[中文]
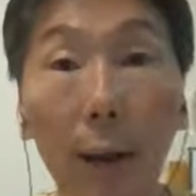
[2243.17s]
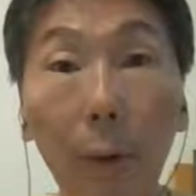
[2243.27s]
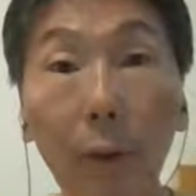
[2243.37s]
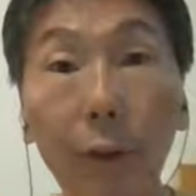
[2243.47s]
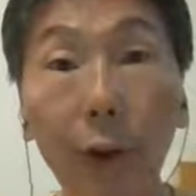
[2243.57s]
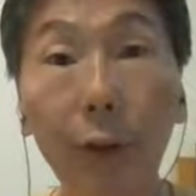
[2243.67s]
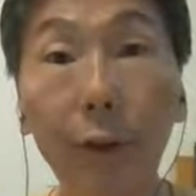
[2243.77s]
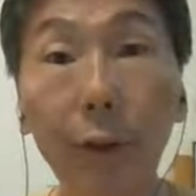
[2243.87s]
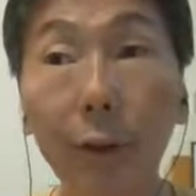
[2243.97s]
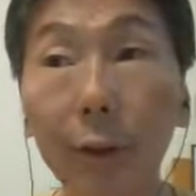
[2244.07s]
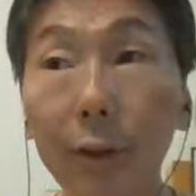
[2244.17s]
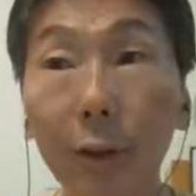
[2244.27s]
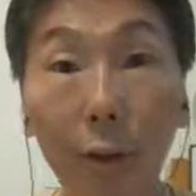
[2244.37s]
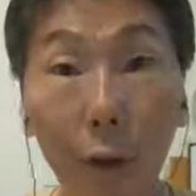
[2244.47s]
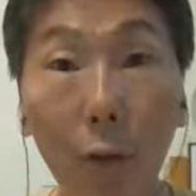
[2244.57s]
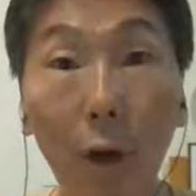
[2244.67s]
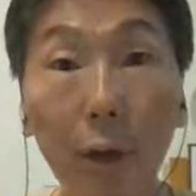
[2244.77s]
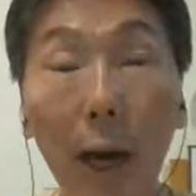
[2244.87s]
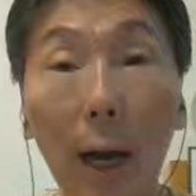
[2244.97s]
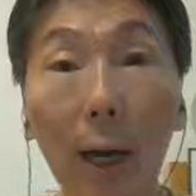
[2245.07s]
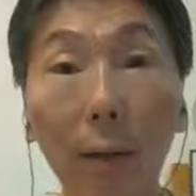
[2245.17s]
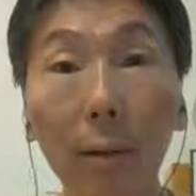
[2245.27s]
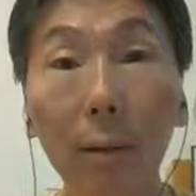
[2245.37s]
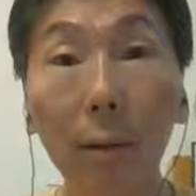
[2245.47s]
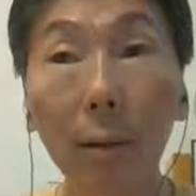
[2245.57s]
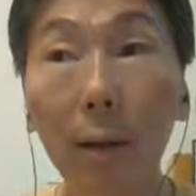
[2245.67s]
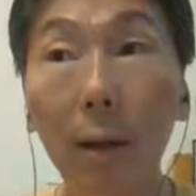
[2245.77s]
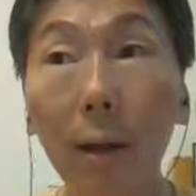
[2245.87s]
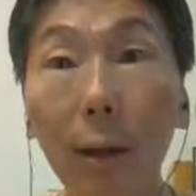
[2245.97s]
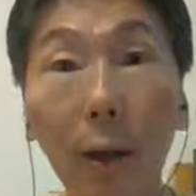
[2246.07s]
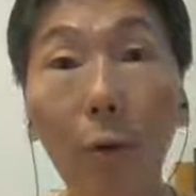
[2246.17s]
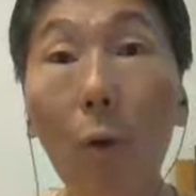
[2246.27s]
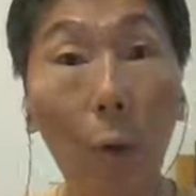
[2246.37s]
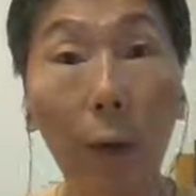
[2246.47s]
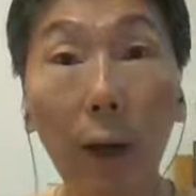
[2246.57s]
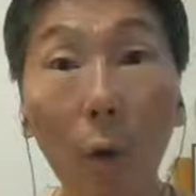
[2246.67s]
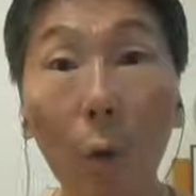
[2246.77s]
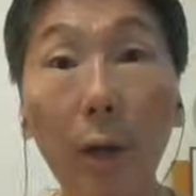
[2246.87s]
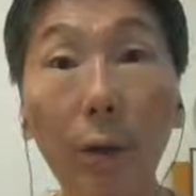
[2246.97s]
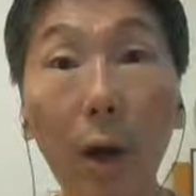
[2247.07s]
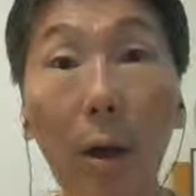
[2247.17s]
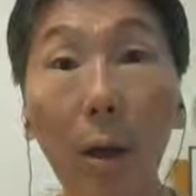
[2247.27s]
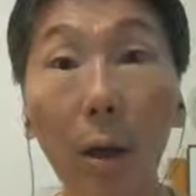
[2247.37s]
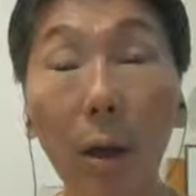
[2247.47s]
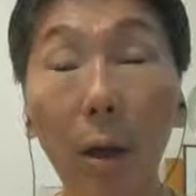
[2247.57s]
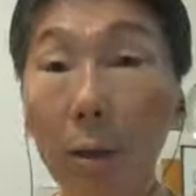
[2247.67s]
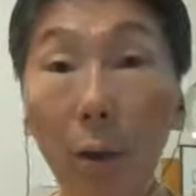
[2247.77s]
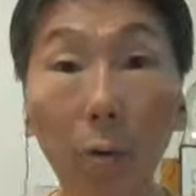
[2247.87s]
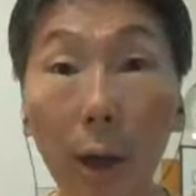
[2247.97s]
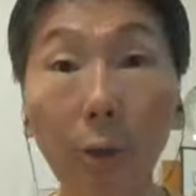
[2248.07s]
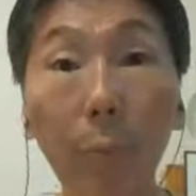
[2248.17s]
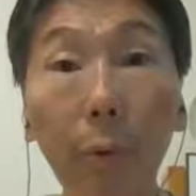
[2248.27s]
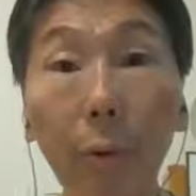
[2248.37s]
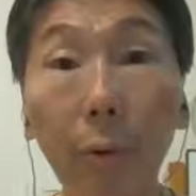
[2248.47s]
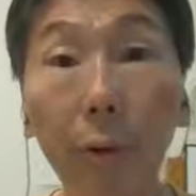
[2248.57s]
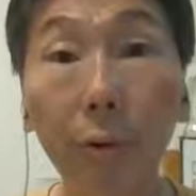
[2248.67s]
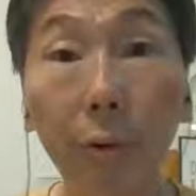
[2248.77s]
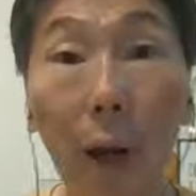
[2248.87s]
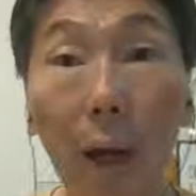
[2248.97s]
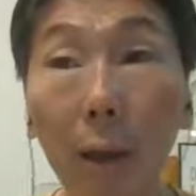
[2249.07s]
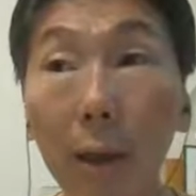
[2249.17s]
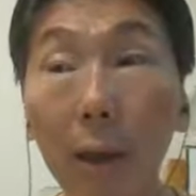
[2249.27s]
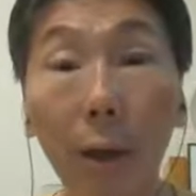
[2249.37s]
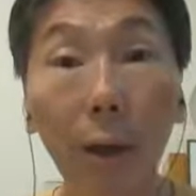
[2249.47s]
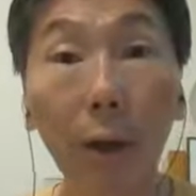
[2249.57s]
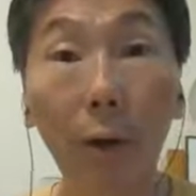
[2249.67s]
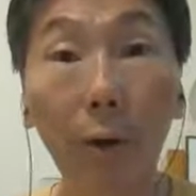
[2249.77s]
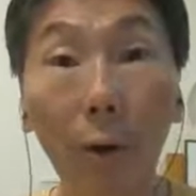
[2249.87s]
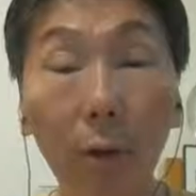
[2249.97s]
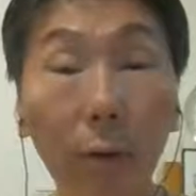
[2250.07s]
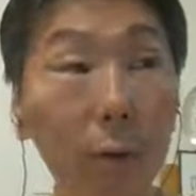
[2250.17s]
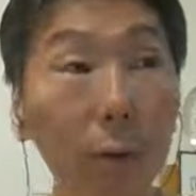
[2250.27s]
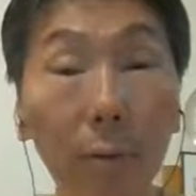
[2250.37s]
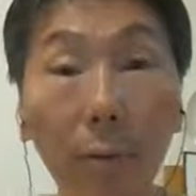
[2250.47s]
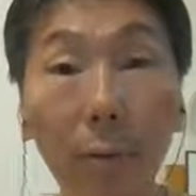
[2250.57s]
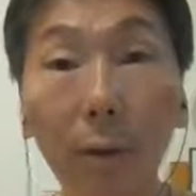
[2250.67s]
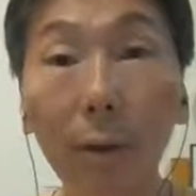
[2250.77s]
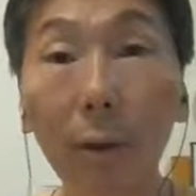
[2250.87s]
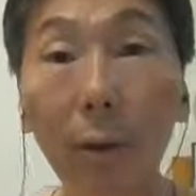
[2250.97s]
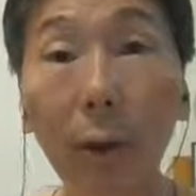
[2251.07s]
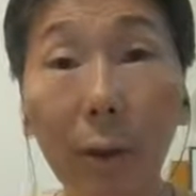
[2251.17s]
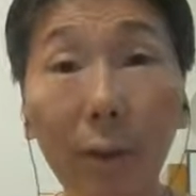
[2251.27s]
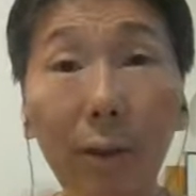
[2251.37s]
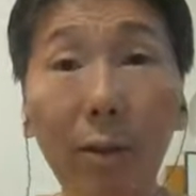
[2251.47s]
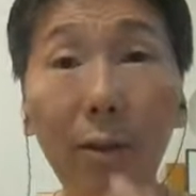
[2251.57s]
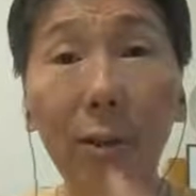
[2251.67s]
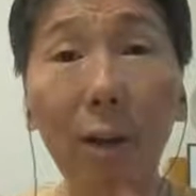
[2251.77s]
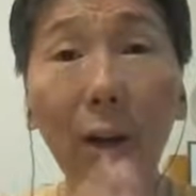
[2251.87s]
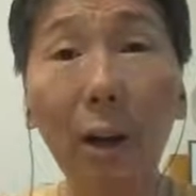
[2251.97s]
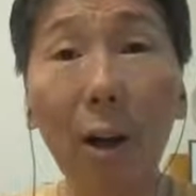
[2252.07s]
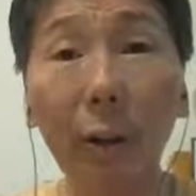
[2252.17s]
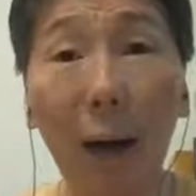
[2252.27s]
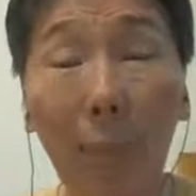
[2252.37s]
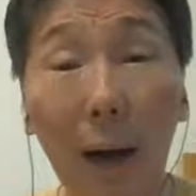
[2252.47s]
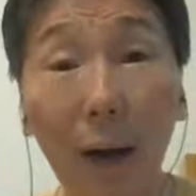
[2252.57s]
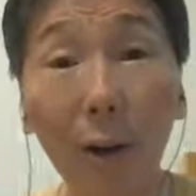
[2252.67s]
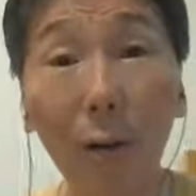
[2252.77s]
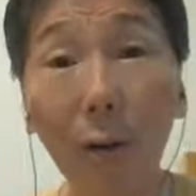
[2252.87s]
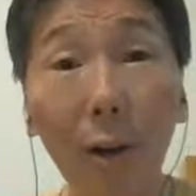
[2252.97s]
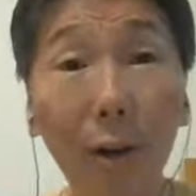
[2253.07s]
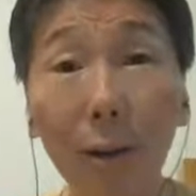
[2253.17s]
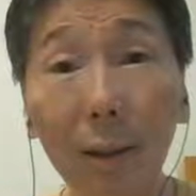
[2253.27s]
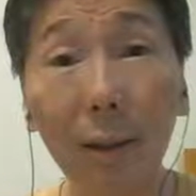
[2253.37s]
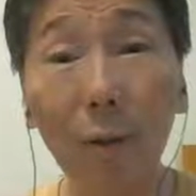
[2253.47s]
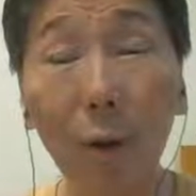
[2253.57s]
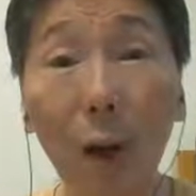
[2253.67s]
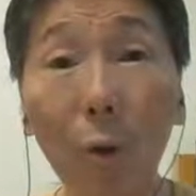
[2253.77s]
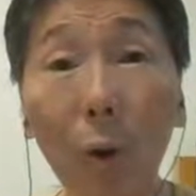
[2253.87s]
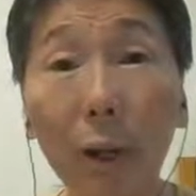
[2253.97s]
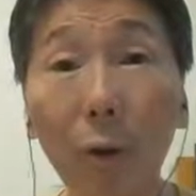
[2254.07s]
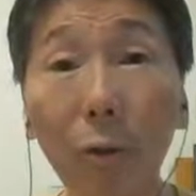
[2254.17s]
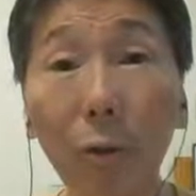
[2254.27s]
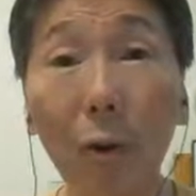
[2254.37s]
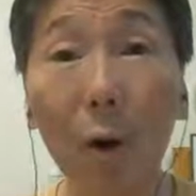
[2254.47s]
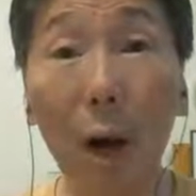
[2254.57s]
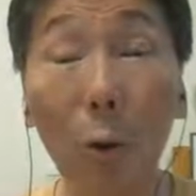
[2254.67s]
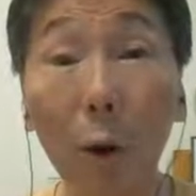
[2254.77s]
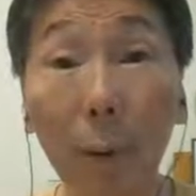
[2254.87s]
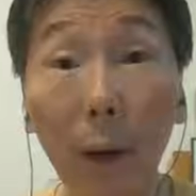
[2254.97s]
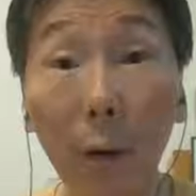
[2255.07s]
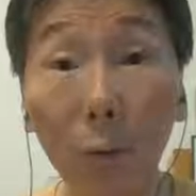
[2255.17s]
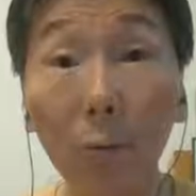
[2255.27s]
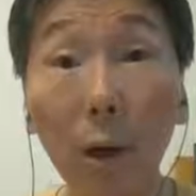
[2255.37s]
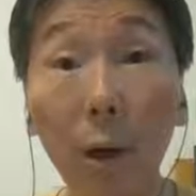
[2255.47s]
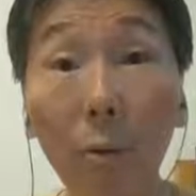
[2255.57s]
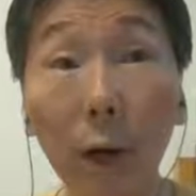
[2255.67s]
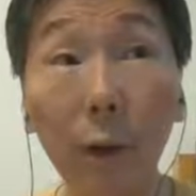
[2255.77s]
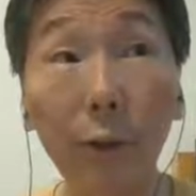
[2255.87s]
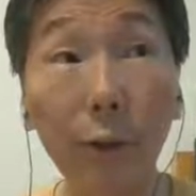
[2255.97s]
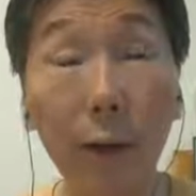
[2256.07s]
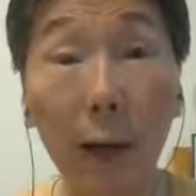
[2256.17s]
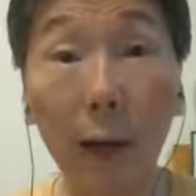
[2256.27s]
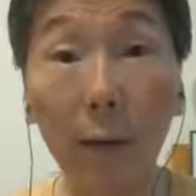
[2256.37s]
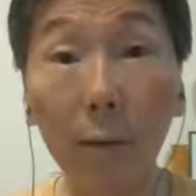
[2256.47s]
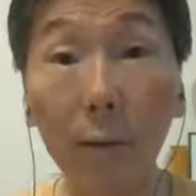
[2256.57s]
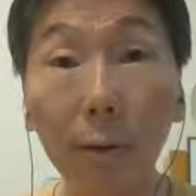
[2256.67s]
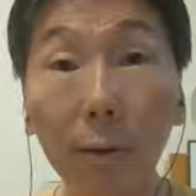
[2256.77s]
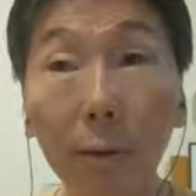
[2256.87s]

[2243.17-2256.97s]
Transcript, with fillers: 那没有阶级的情况下，你如果回到官校，通常是不会回去了。你如果因为只隔一道墙吧，你如果回到官校去的话，会被误认为是在